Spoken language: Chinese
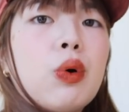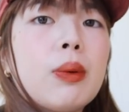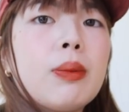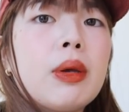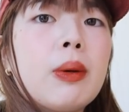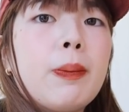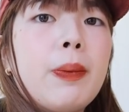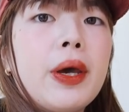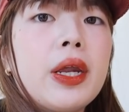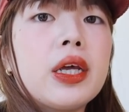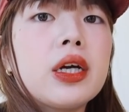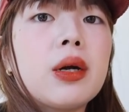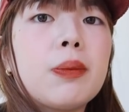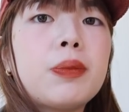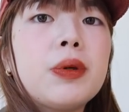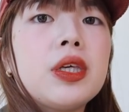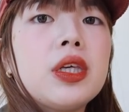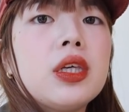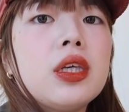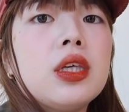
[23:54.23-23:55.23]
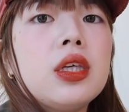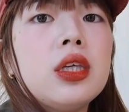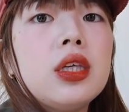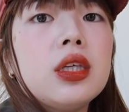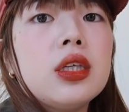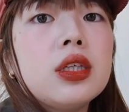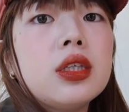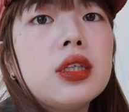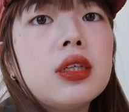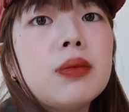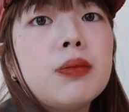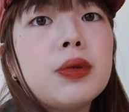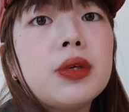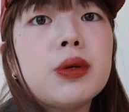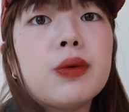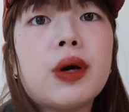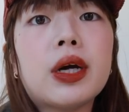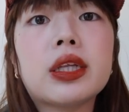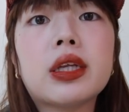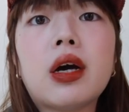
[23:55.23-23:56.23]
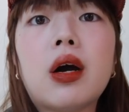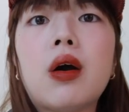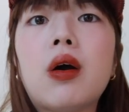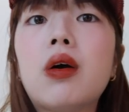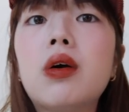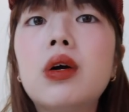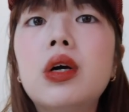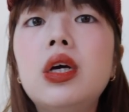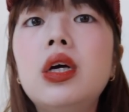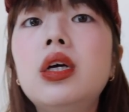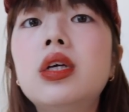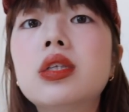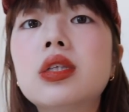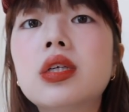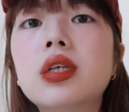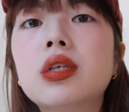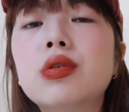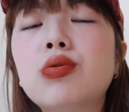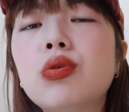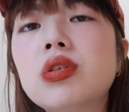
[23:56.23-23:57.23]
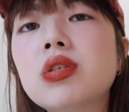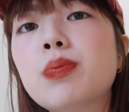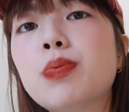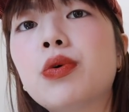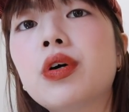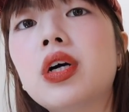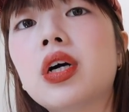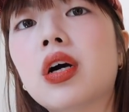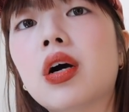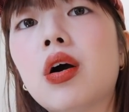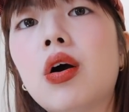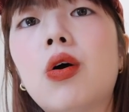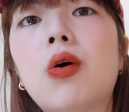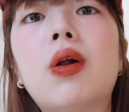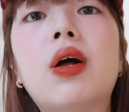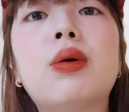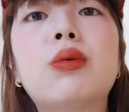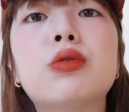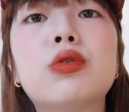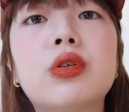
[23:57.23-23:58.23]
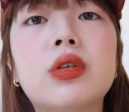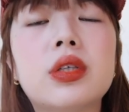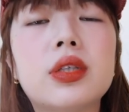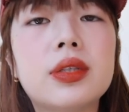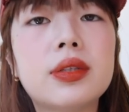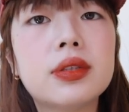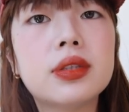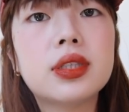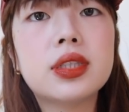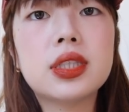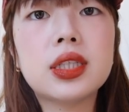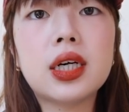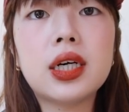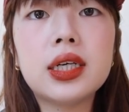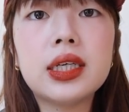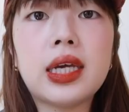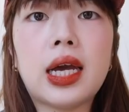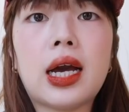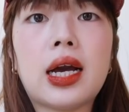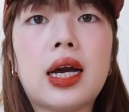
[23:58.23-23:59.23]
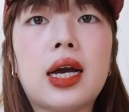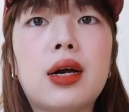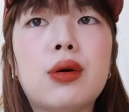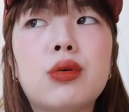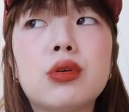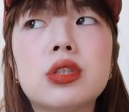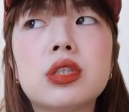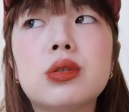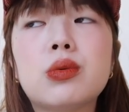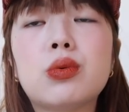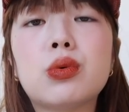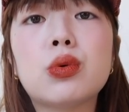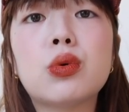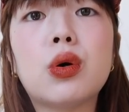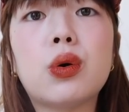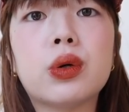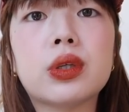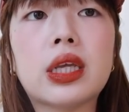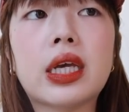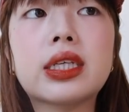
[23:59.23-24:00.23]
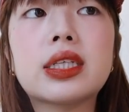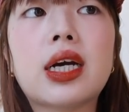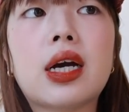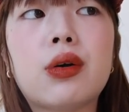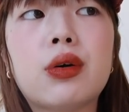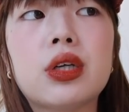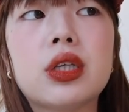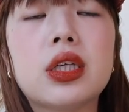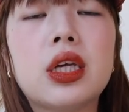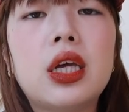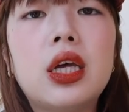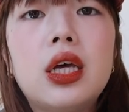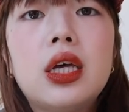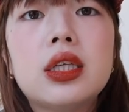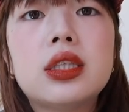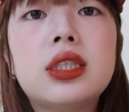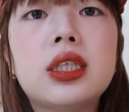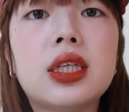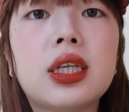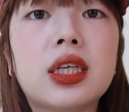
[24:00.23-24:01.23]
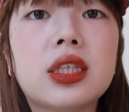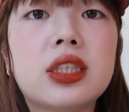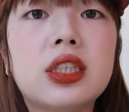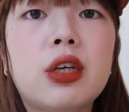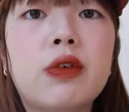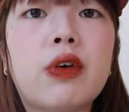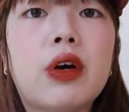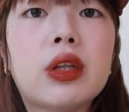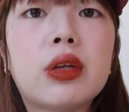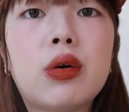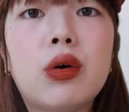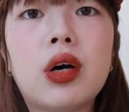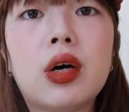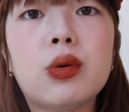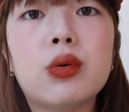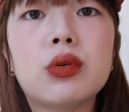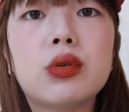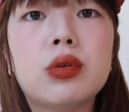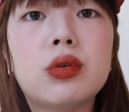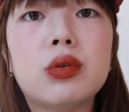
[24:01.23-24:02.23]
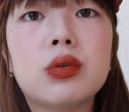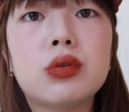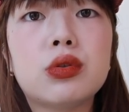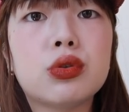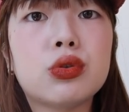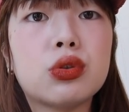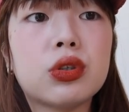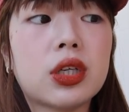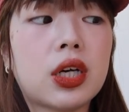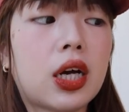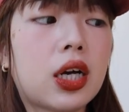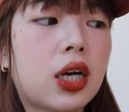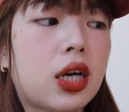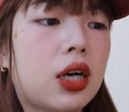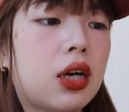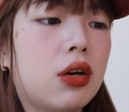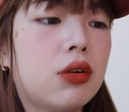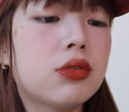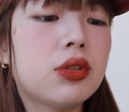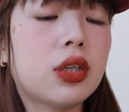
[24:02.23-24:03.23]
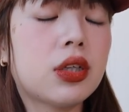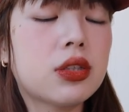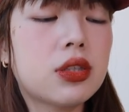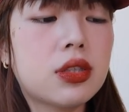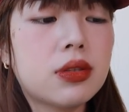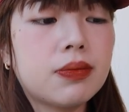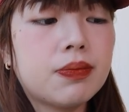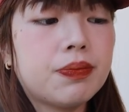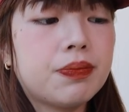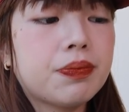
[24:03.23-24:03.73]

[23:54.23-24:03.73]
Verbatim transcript: 外面配了一个皮衣皮外套，这个算是不会很厚啦，我觉得遮阳啊，或是如果我等一下会进冷气房的话，我就觉得刚刚好这样子。